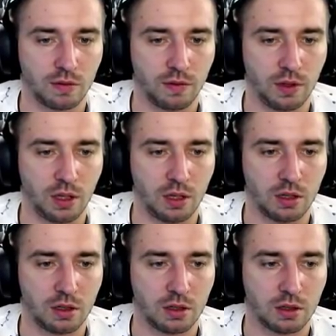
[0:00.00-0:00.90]
София.
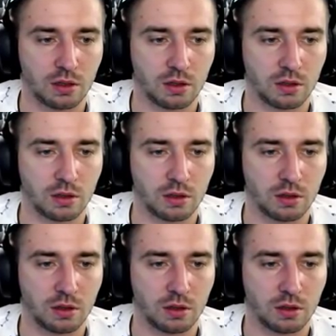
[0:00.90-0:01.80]

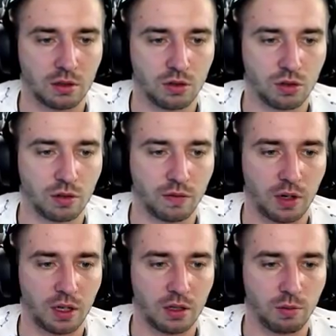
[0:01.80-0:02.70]
Что-то
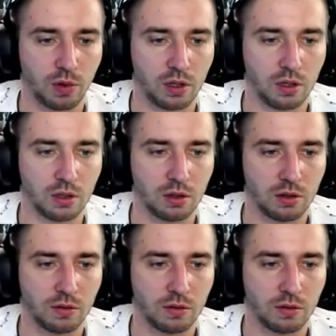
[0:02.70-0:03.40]
Фрея не падает.